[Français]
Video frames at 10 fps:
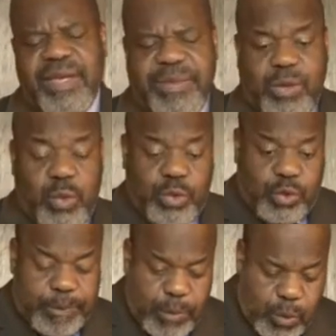mais que nous le
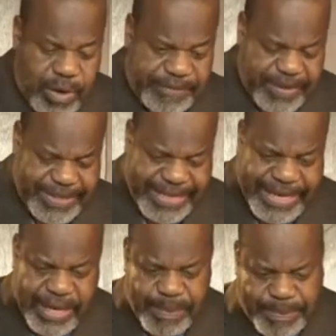supplions, en fait,
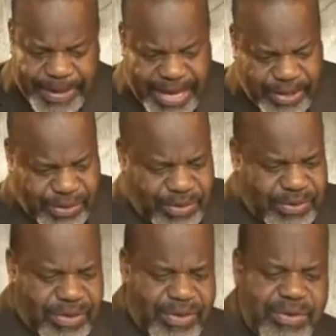qu'il les place
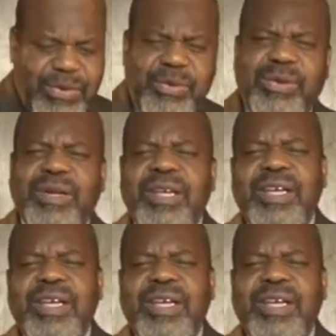au-dedans de nous,